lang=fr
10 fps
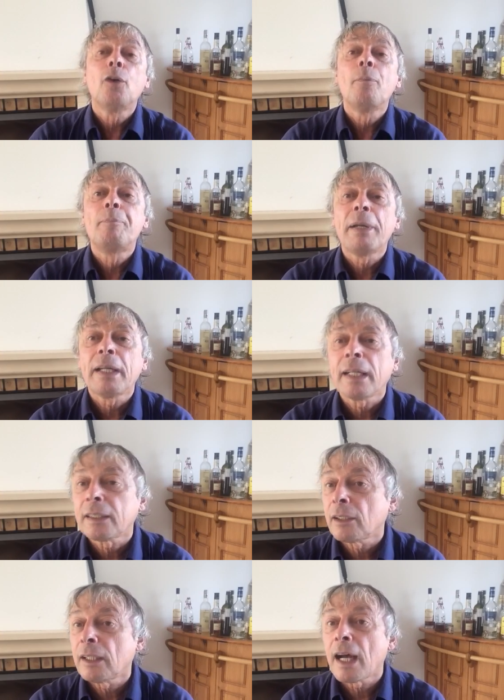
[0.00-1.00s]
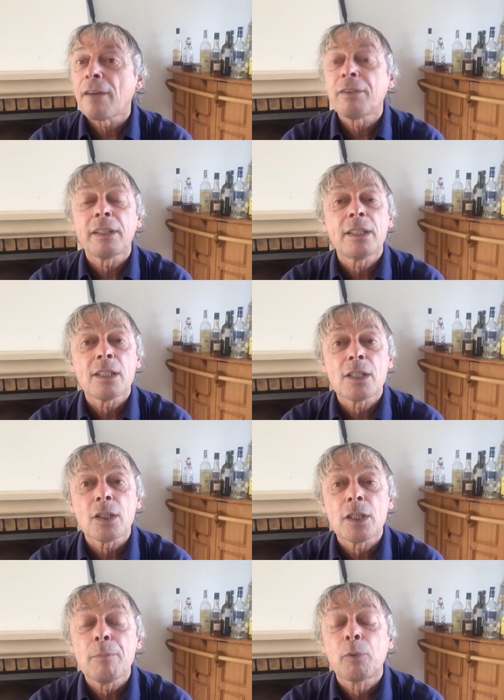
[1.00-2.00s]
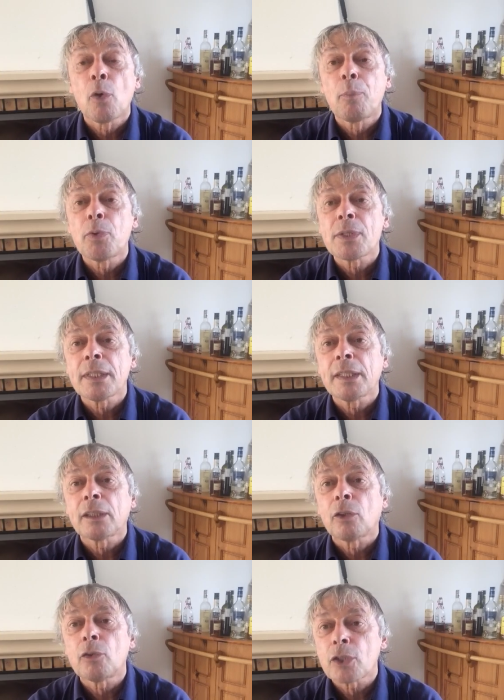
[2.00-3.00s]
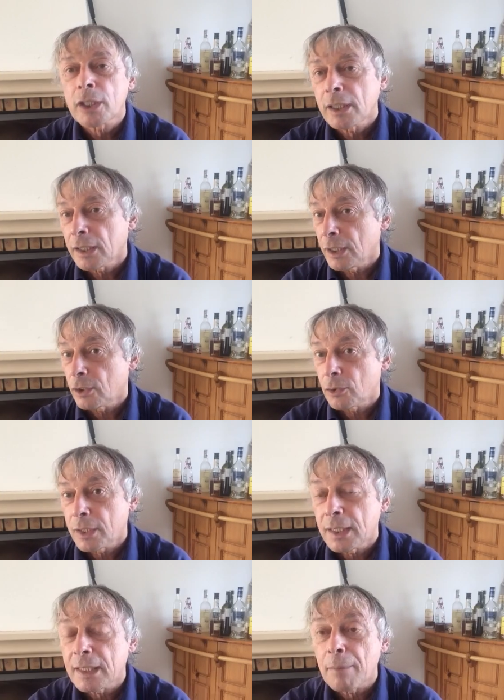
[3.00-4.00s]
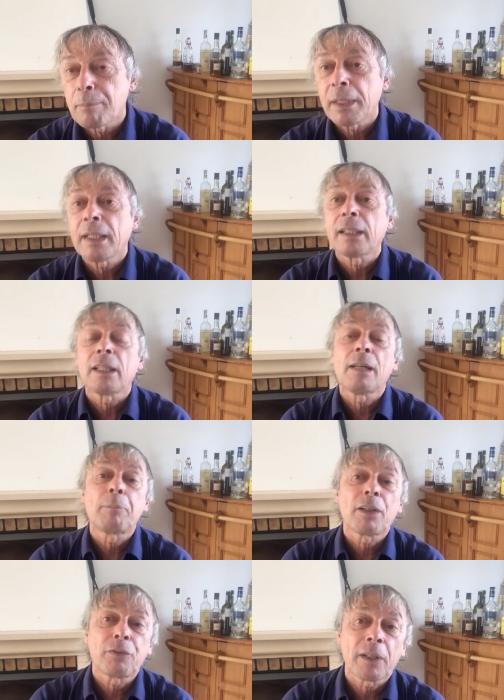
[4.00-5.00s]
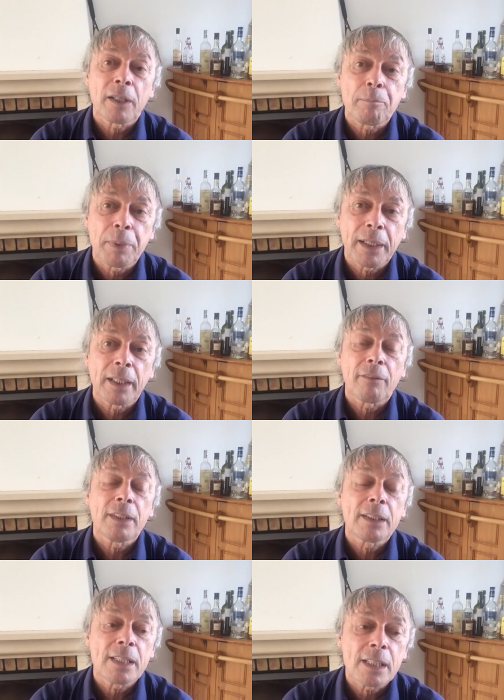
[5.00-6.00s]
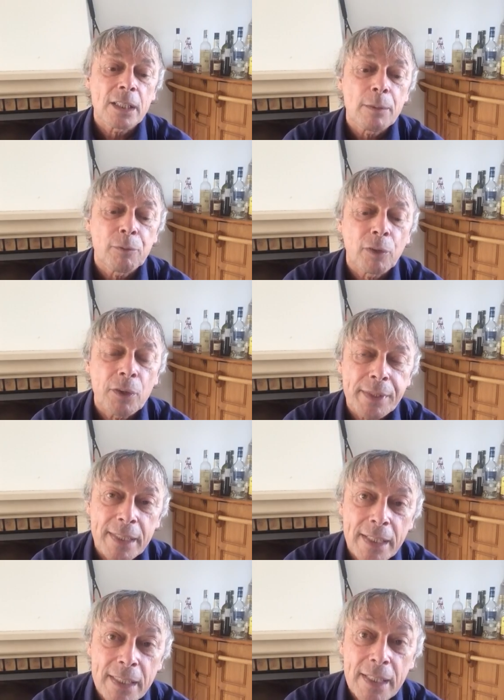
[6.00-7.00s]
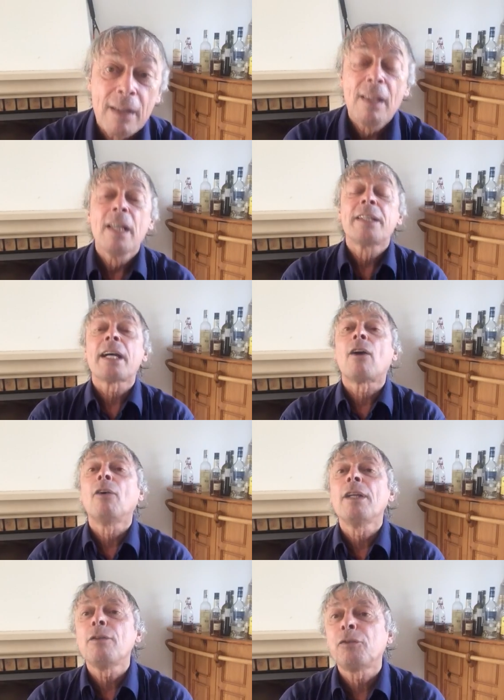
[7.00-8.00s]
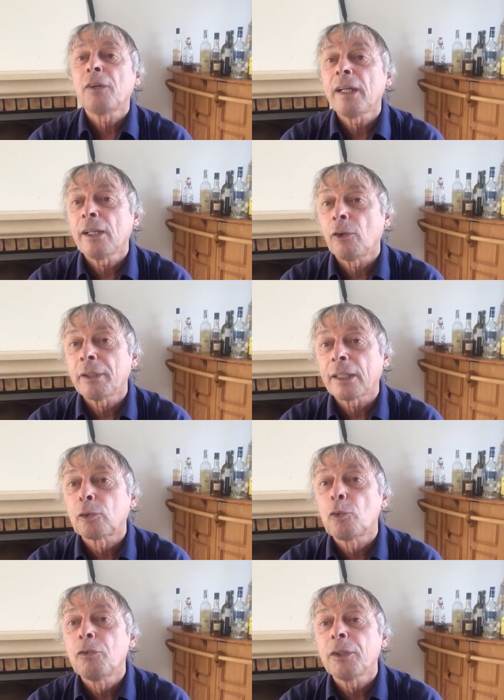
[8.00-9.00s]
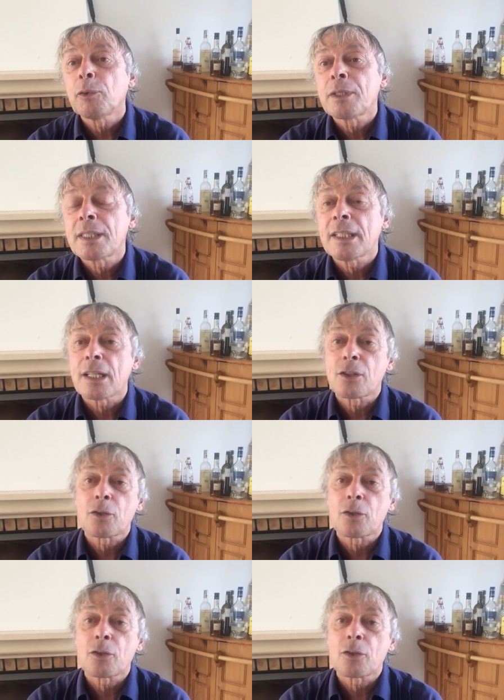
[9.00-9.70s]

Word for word: de perdre avec des équipes composées d'étrangers et que quitte à perdre, il préférait perdre avec des équipes françaises. Car en effet, on a trouvé aussi la